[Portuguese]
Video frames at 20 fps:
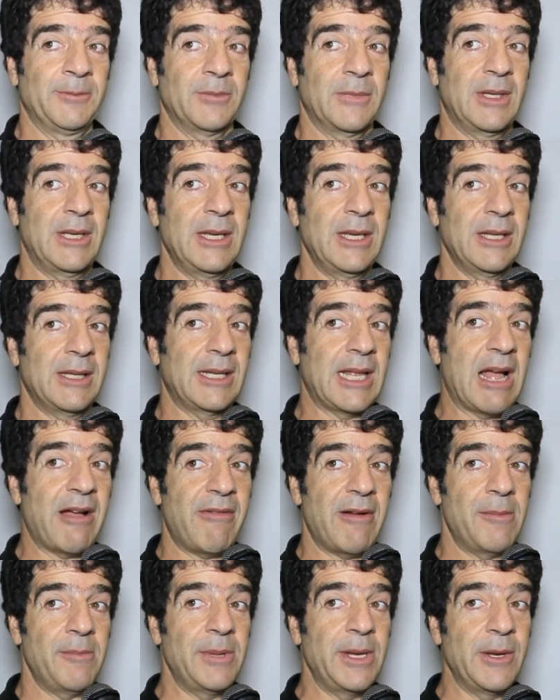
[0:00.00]
que
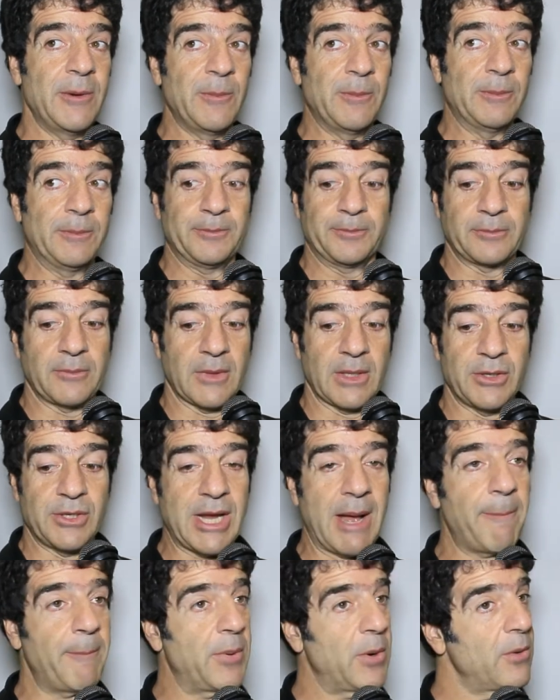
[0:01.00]
estava meio
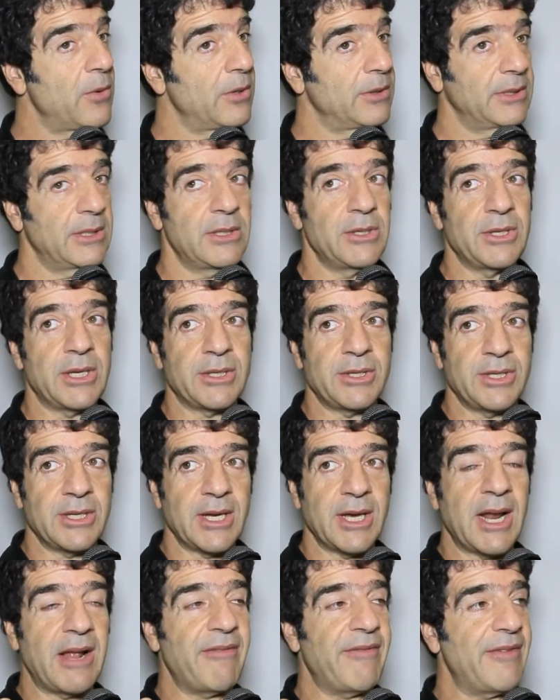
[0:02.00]
já pronta, ele já tinha
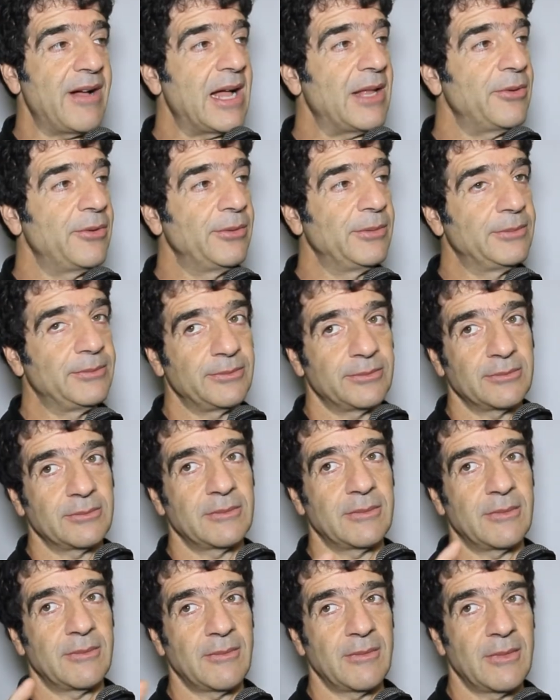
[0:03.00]
gravado
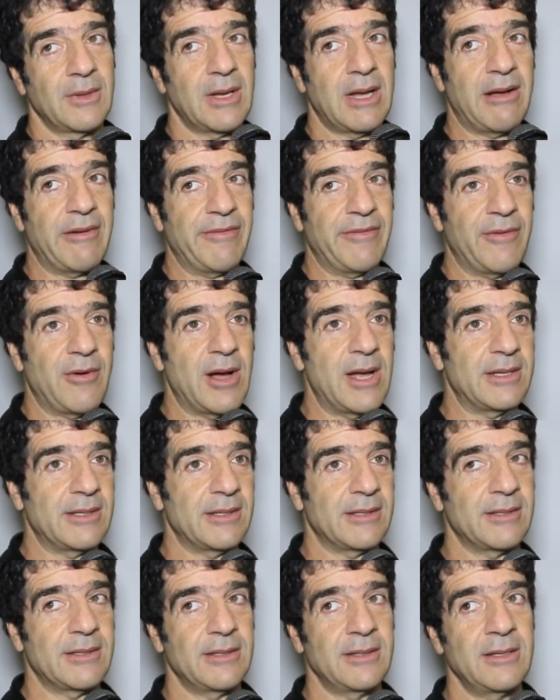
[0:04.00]
a voz
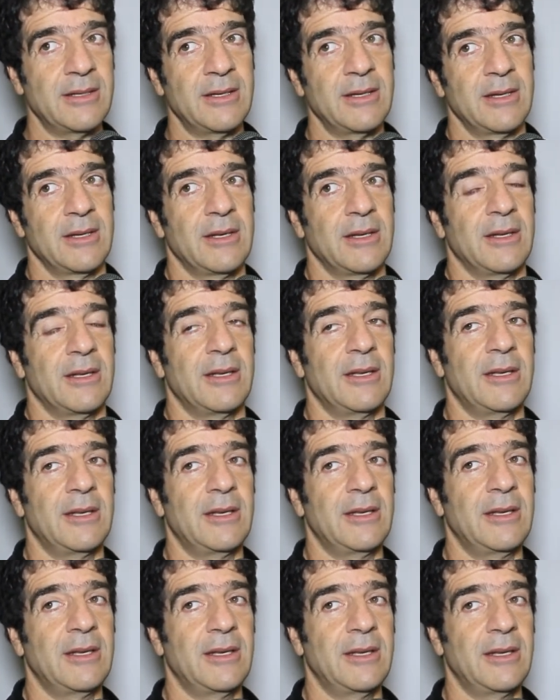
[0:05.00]
assim
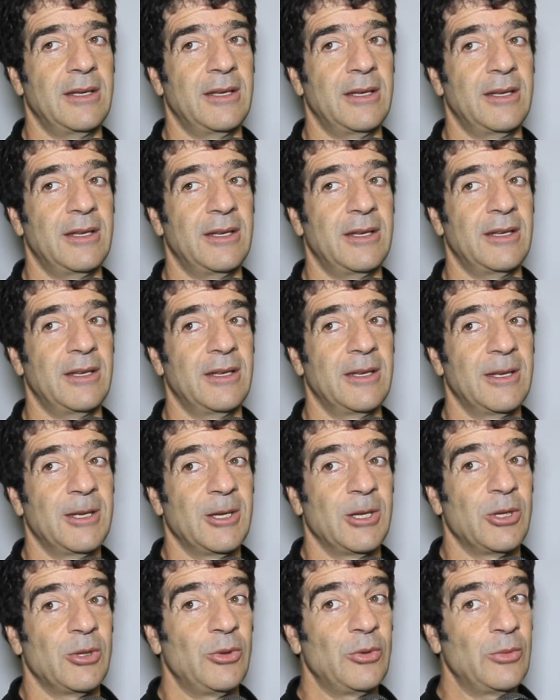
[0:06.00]
e,
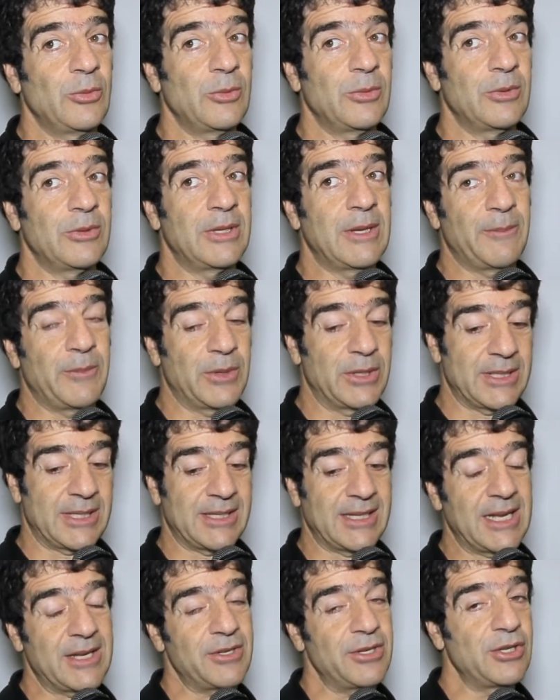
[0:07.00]
e depois
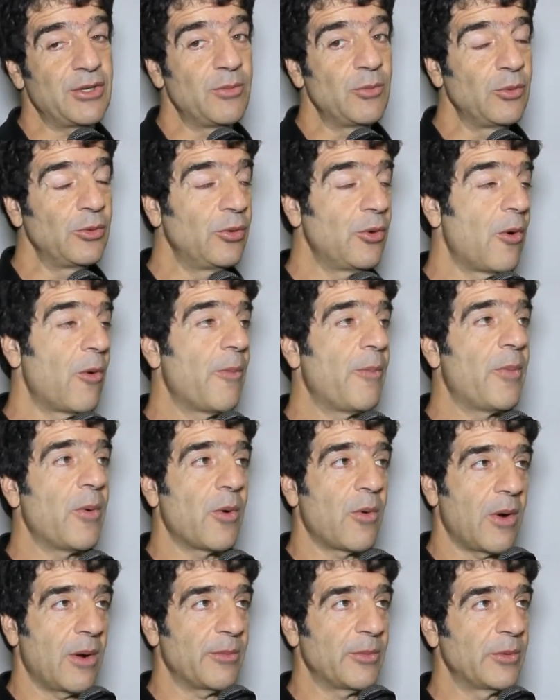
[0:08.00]
até a gente mudou um
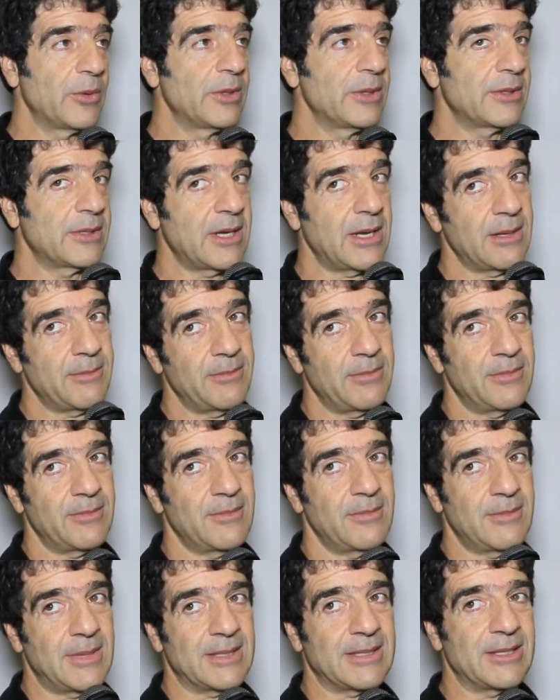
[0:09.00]
pouco a música
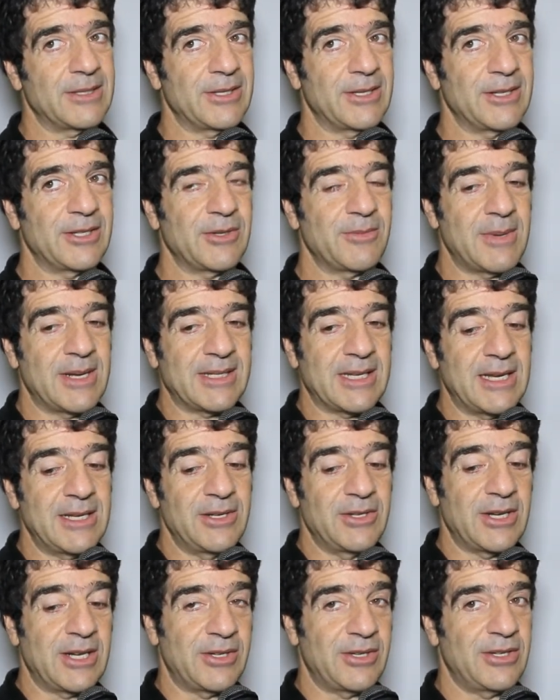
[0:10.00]
mais adiante, mas ali
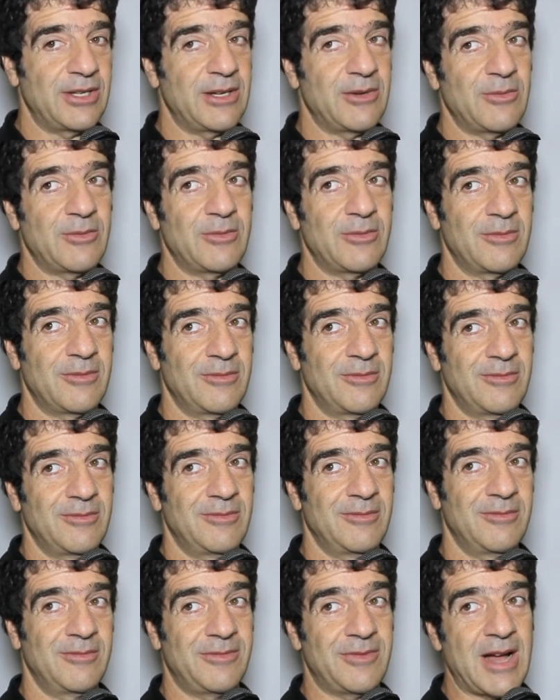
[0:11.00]
já tinham
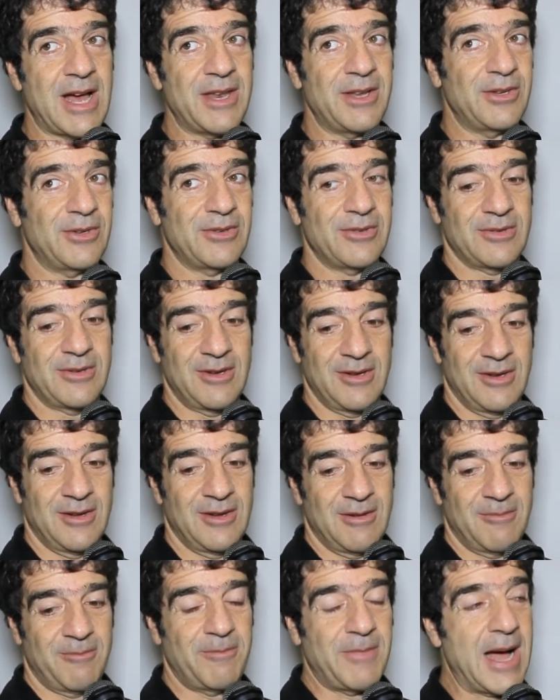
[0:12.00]
um, várias
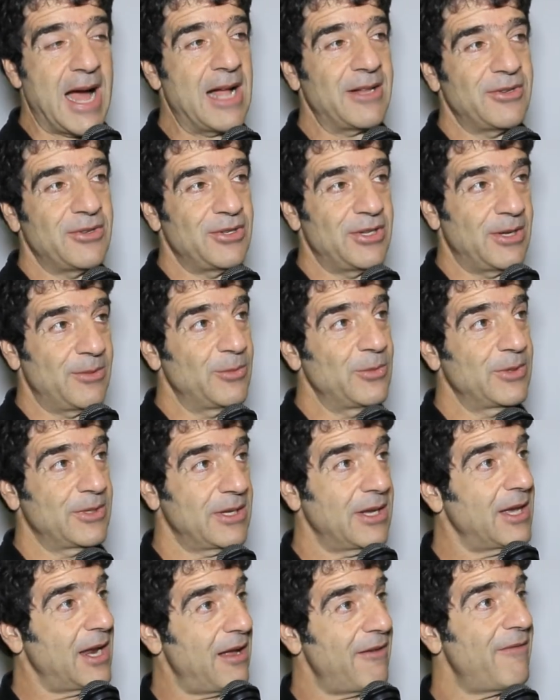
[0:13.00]
partes da
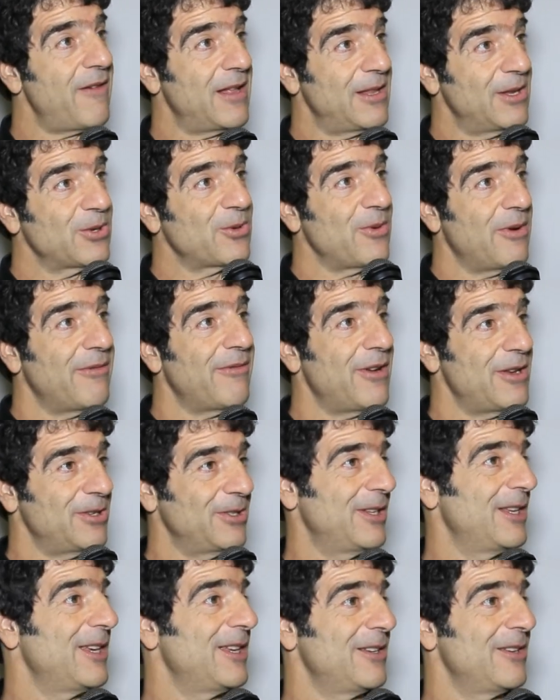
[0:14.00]
música gravadas com a voz
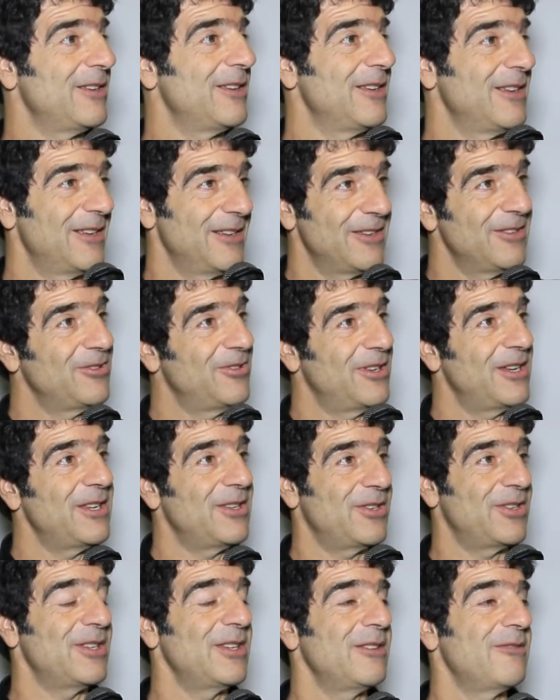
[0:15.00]
dele
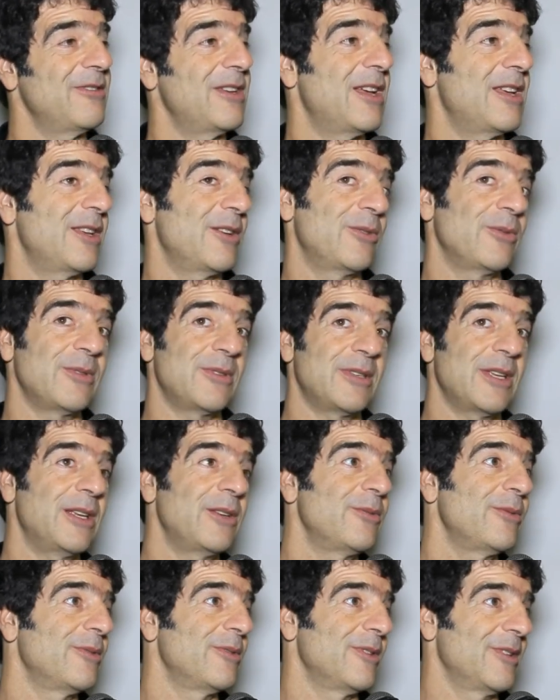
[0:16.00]
direitinho. E aí eu usei
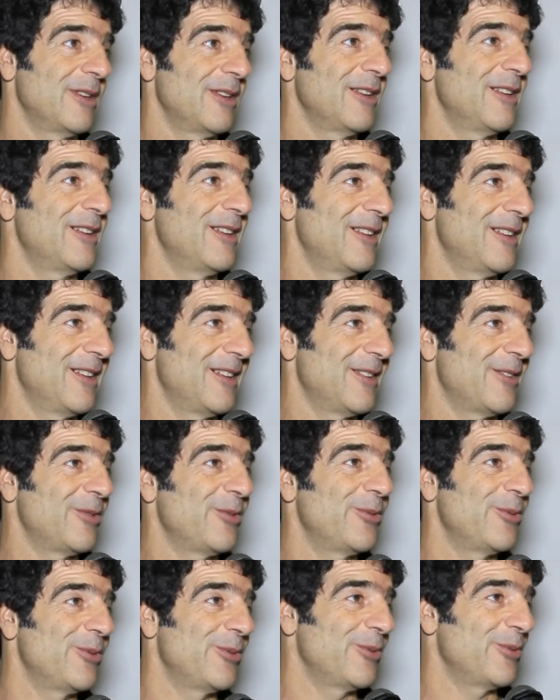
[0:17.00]
no,
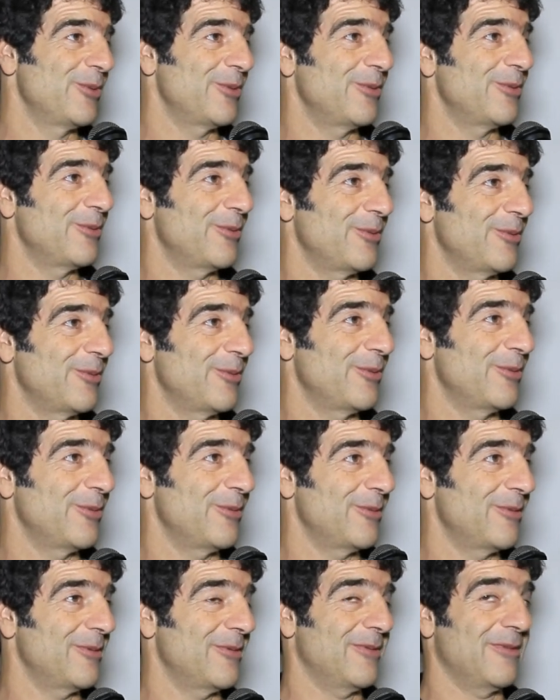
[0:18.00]
no,
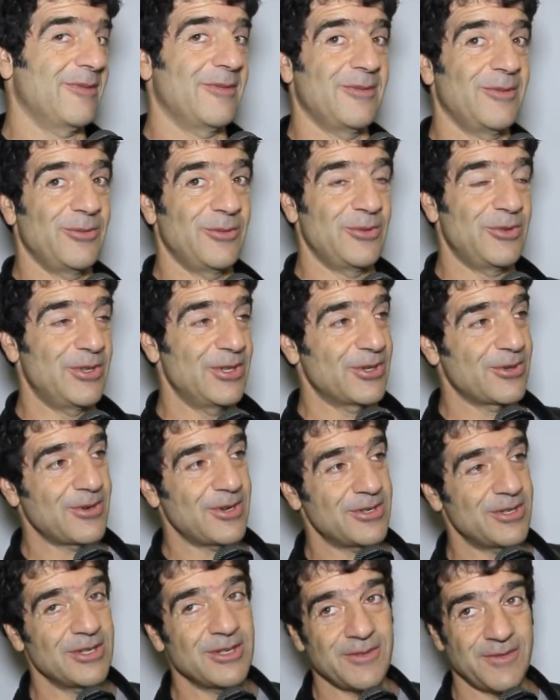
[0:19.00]
no, no disco, a
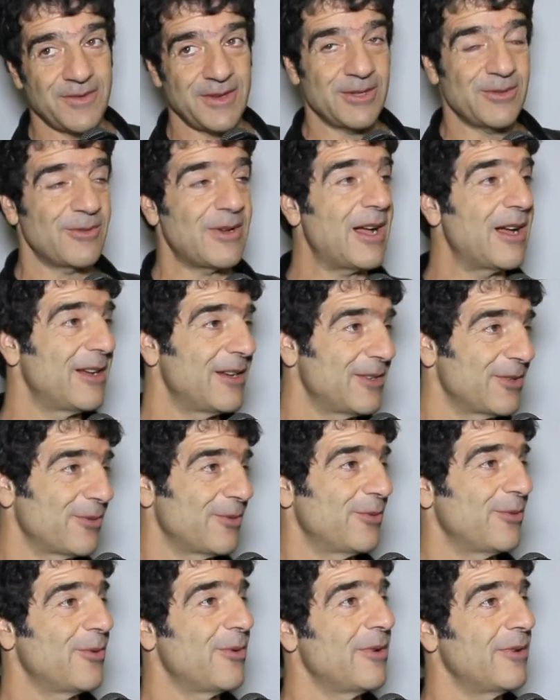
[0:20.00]
gente fez um arranjo
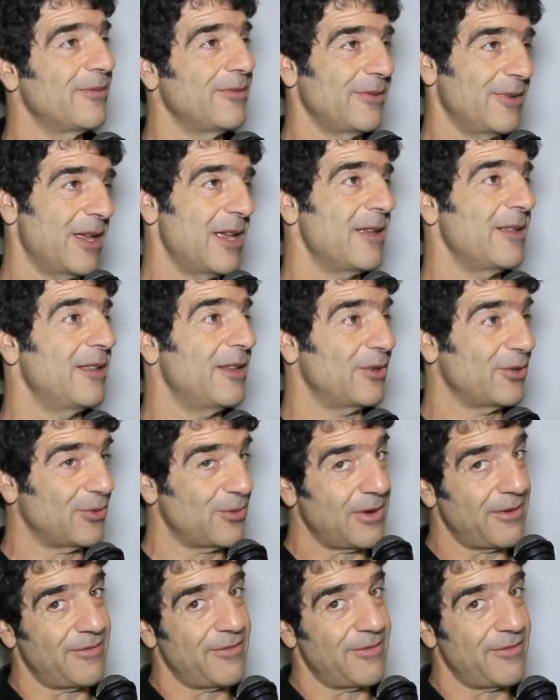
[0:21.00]
novo, né? E deixou a